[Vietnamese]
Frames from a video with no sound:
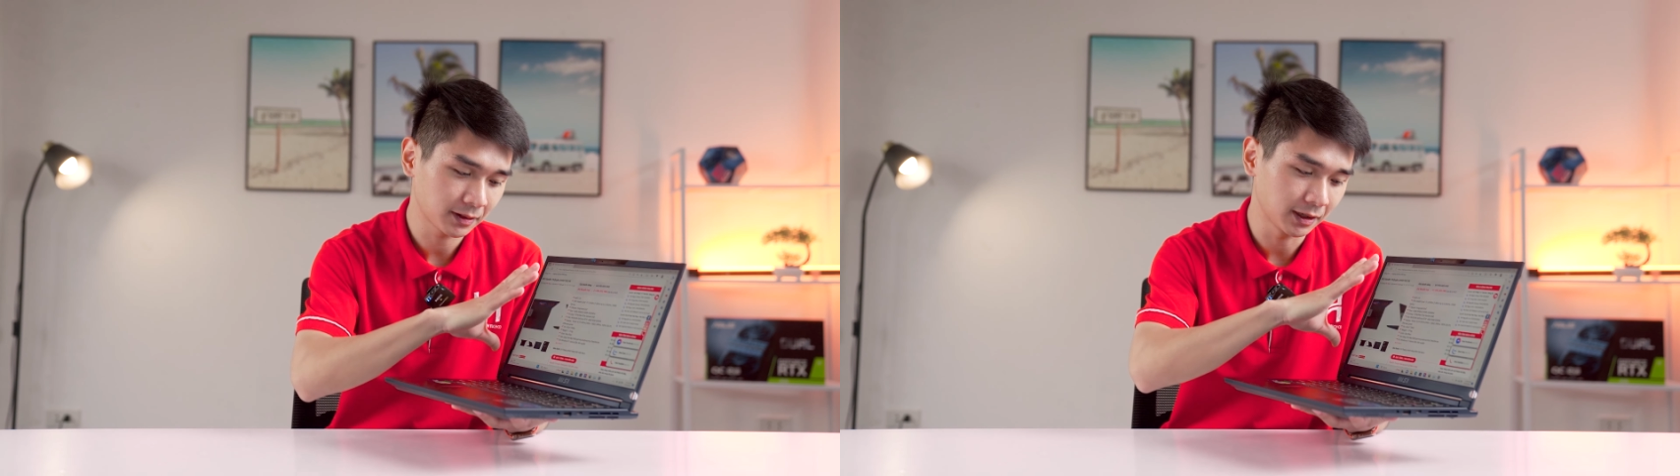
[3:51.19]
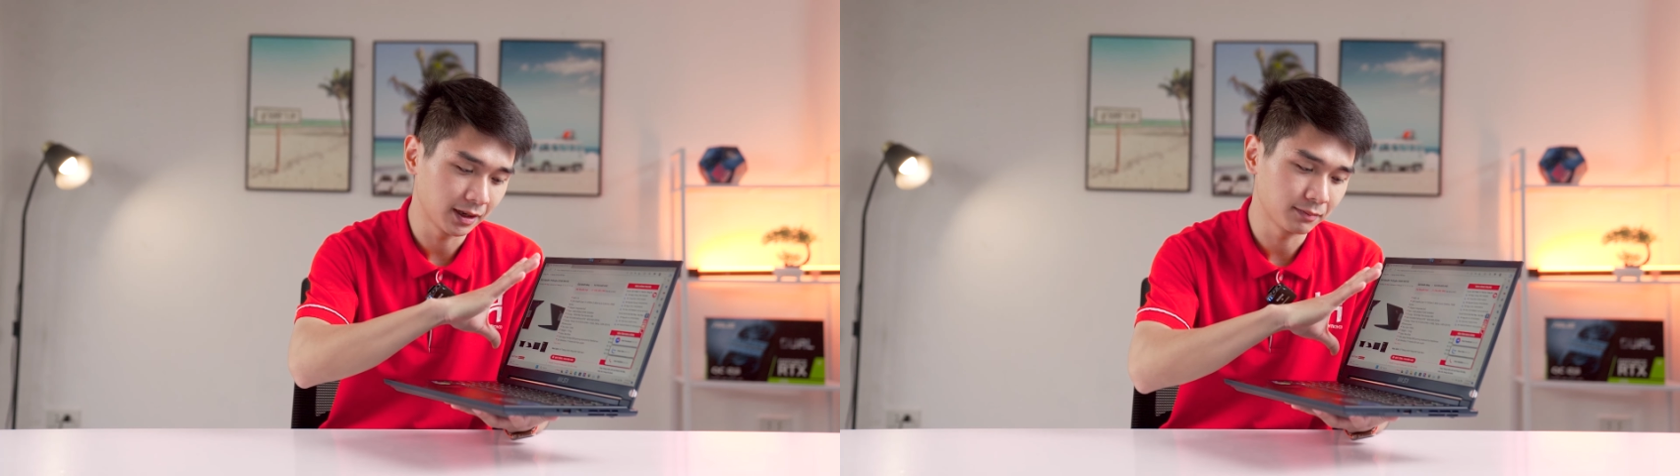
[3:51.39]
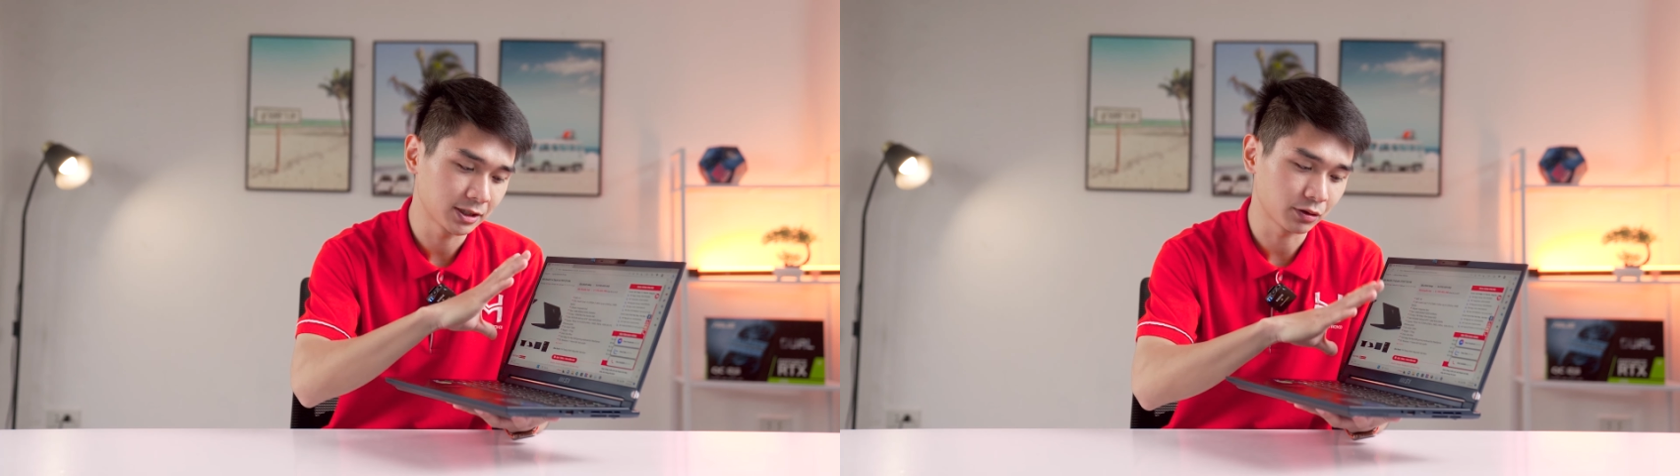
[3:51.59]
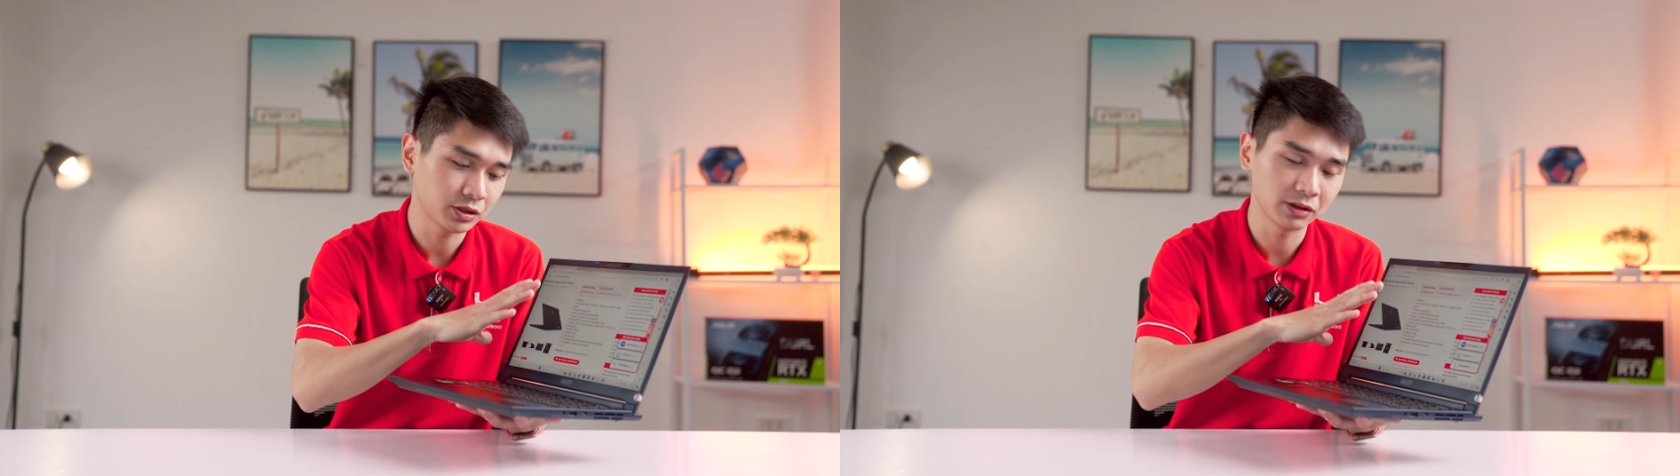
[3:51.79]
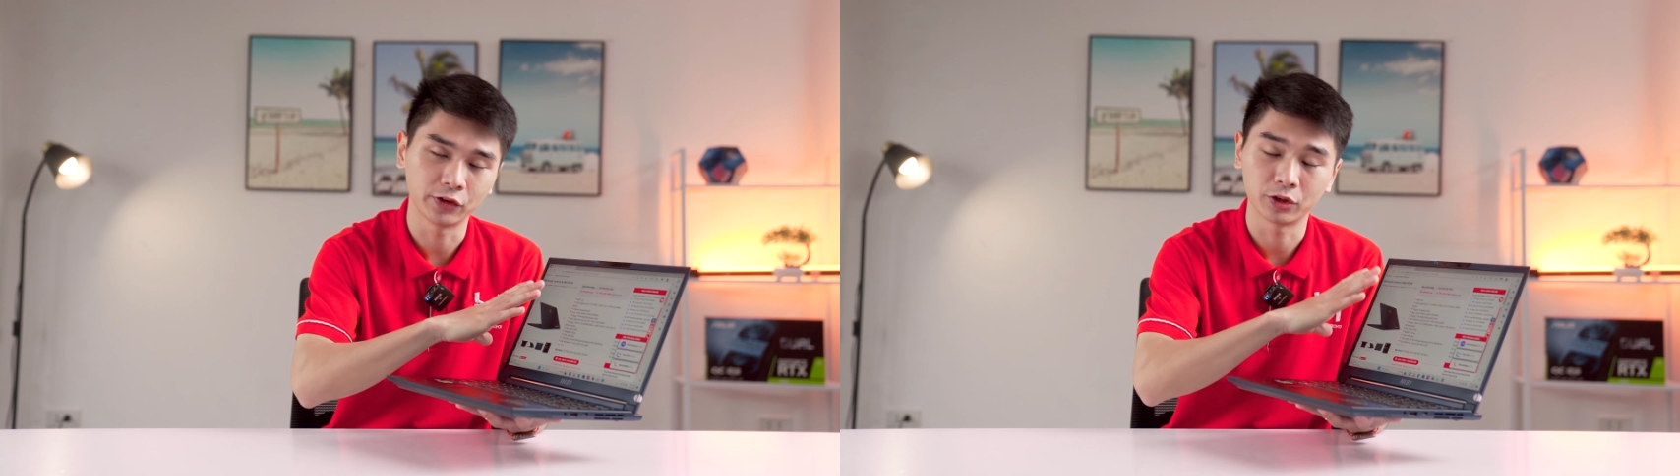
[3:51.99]
tỷ lệ 16
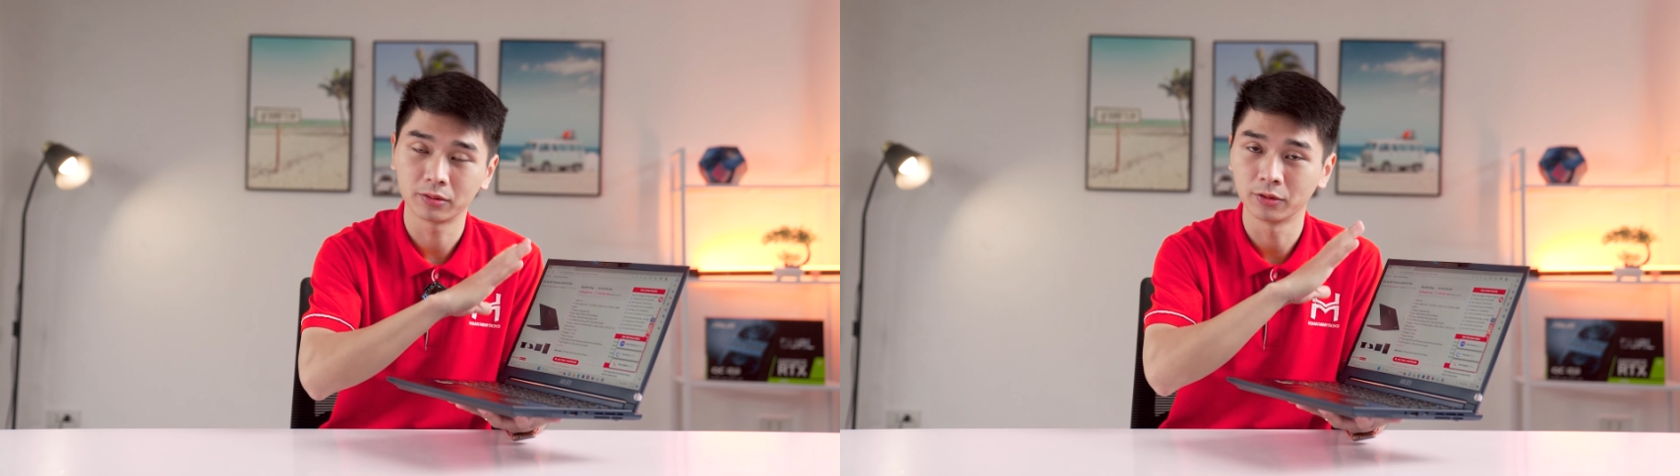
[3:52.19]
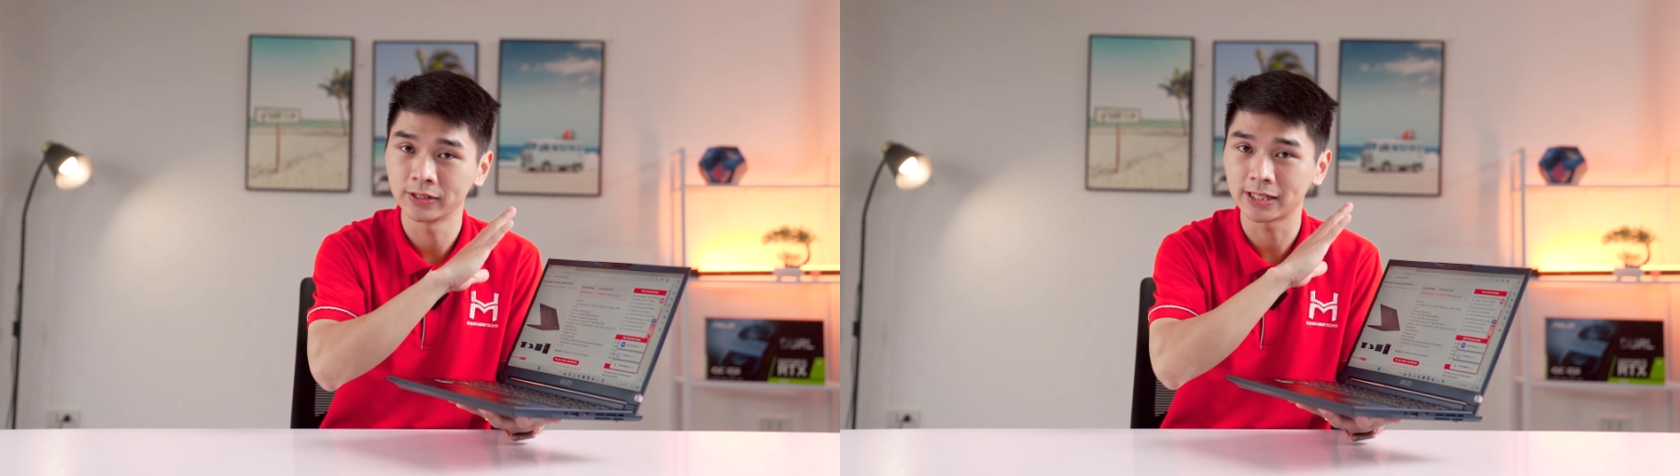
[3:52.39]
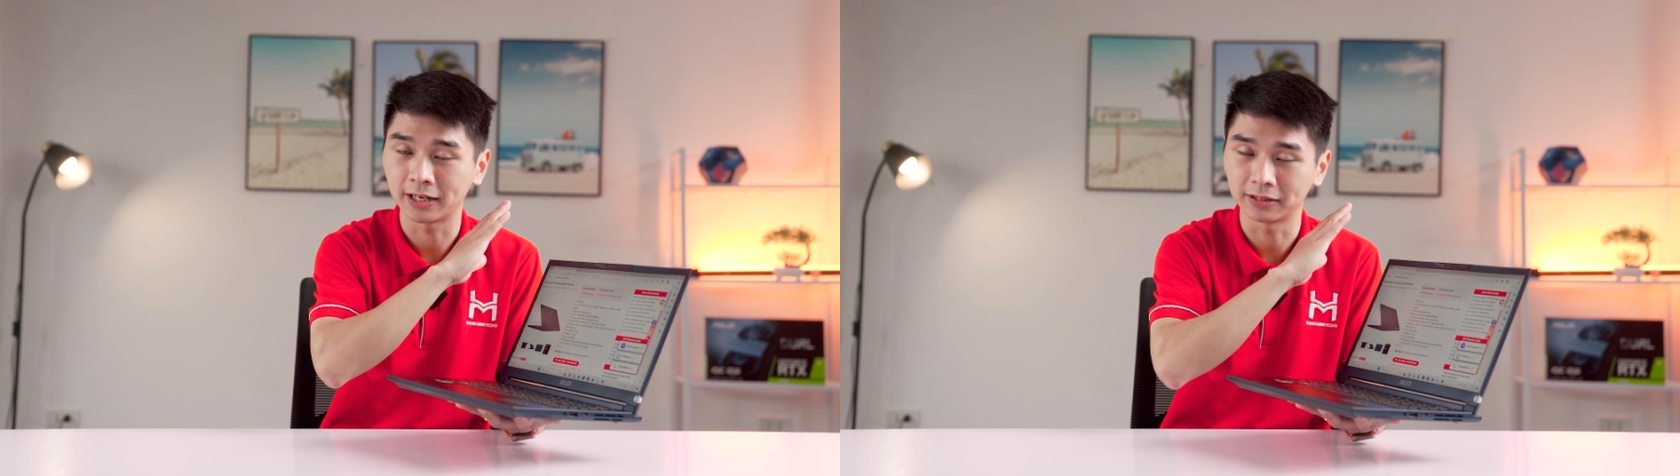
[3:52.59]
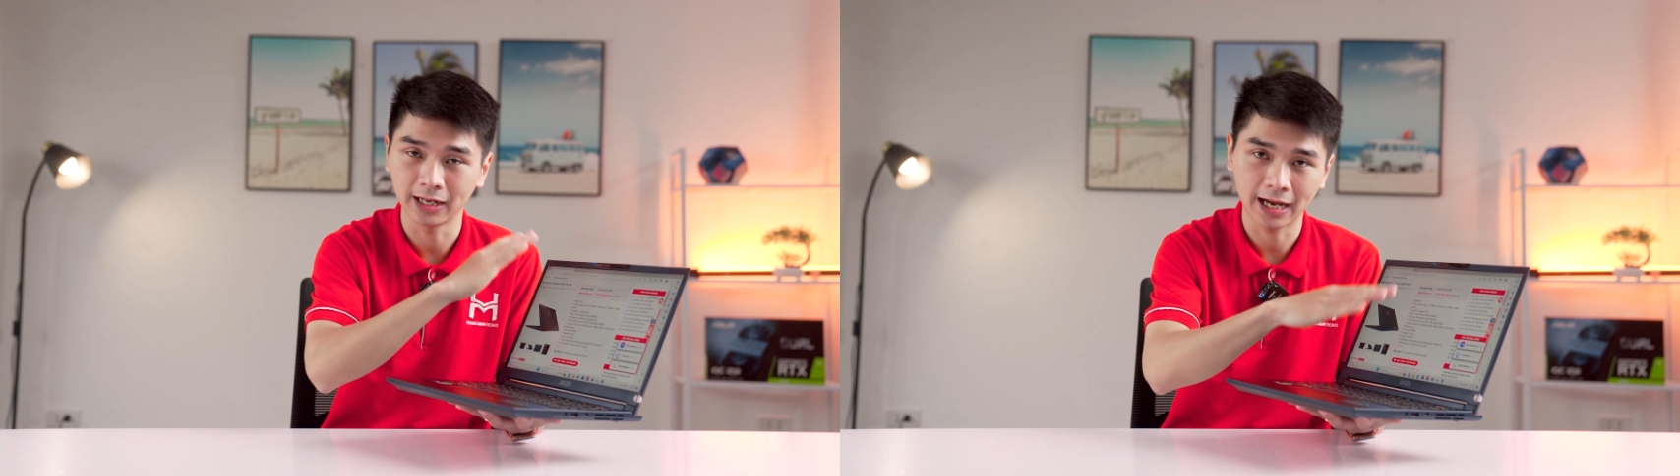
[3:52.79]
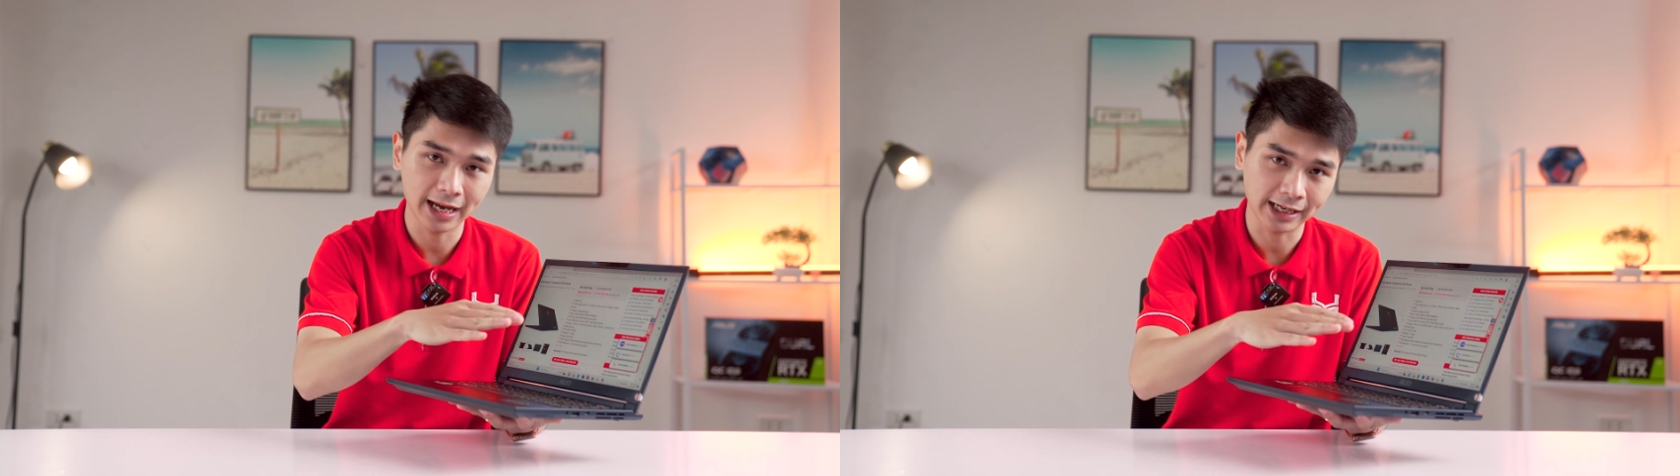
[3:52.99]
chia 10 độ phân giải lên tới
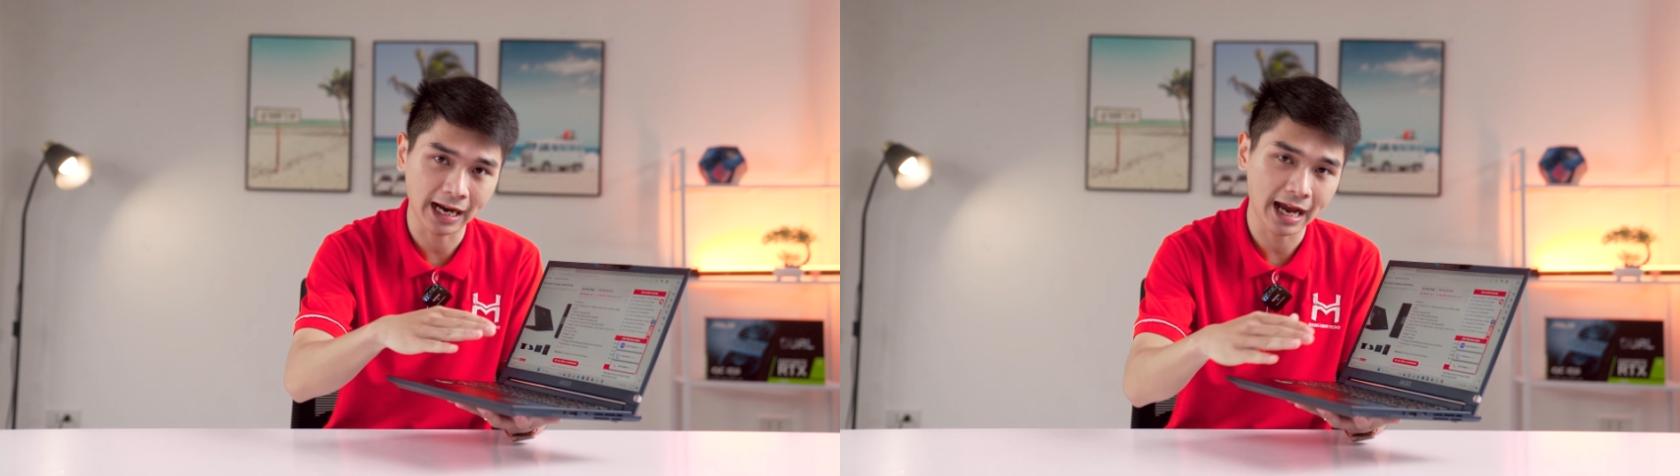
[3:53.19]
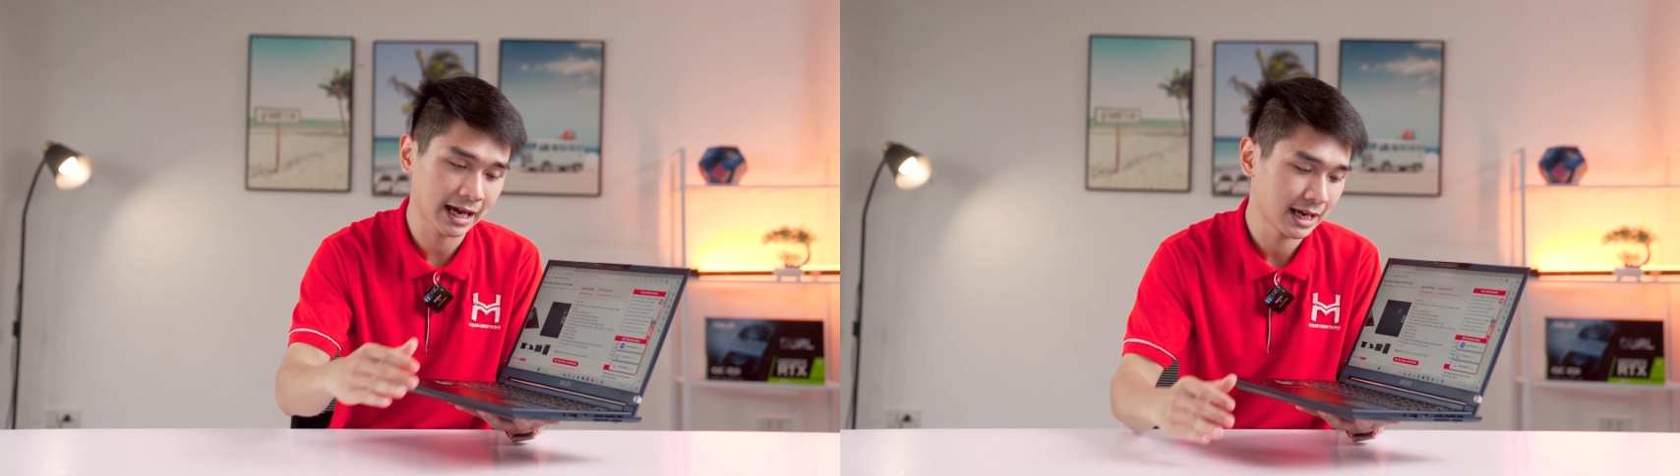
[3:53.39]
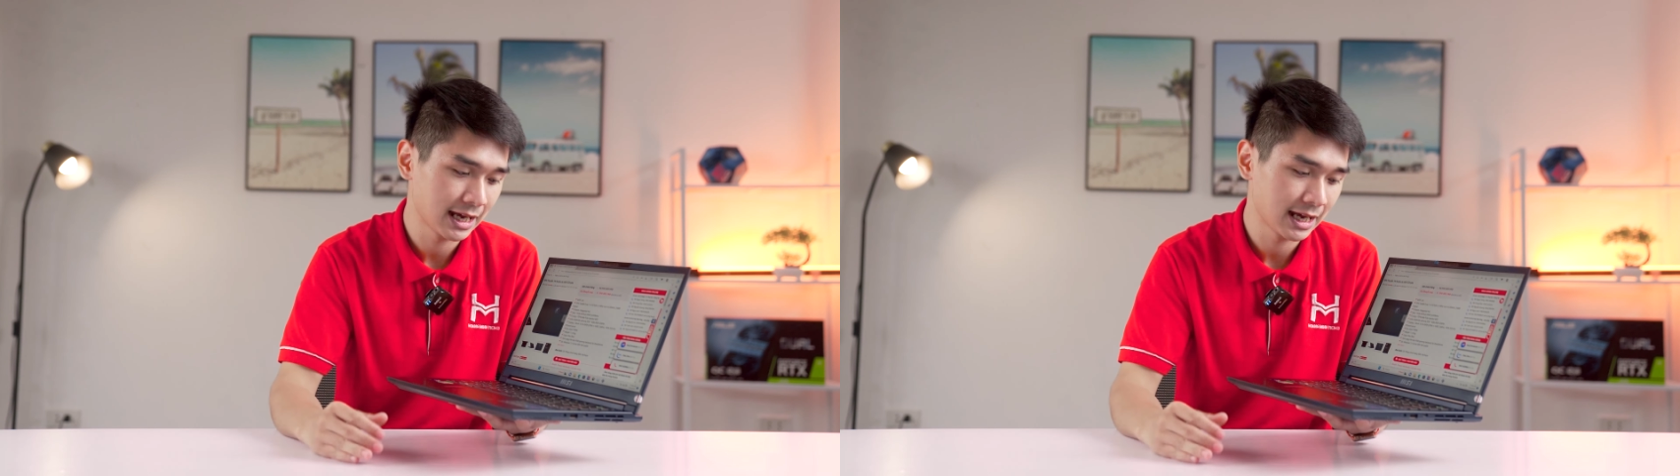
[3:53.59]
là 2K